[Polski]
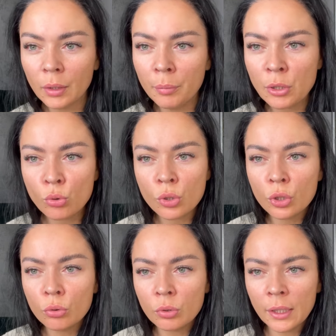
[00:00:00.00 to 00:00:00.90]

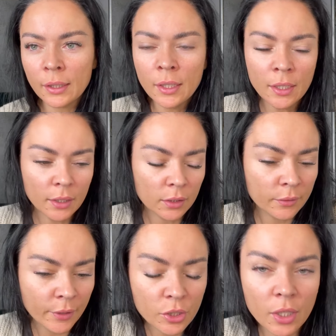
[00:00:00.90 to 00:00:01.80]
Paczuszki tutaj
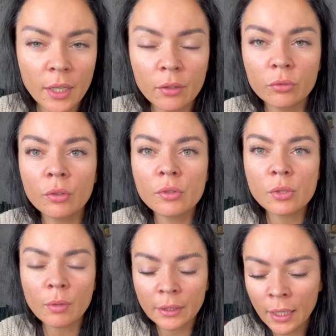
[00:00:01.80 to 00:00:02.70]
dwie czekają do
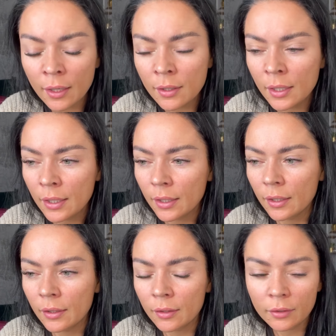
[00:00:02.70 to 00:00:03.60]
wysłania.
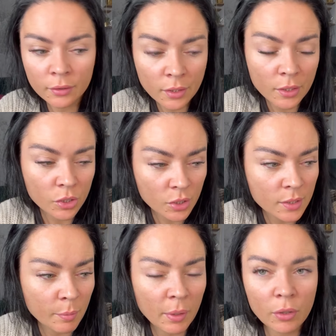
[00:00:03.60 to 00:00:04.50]
E, idę jeszcze
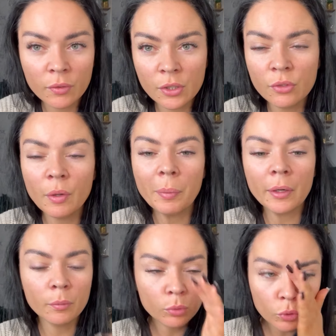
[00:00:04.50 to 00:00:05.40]
zapakować dwie
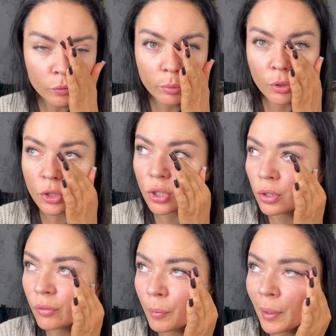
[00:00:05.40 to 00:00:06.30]
pary butów, bo jeszcze
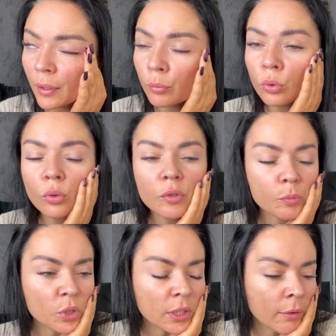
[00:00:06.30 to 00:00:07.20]
dwie pary butów
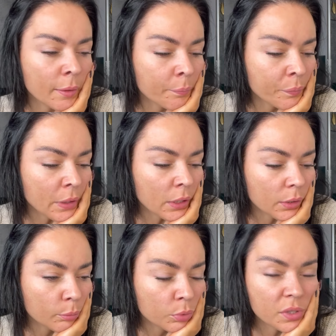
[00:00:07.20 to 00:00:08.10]
sprzedałam.
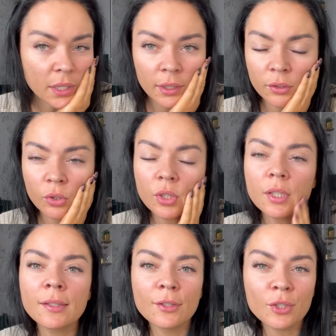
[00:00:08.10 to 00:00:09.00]
Budzę Antosię
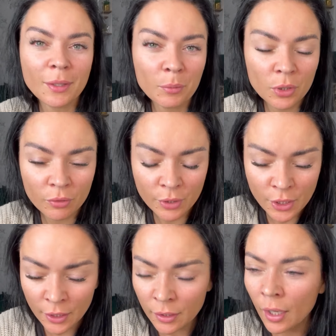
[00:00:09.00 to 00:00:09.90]
i zaczynamy nowy
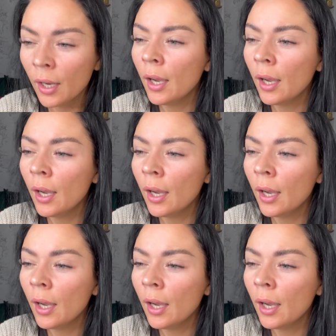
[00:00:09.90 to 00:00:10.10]
dzień.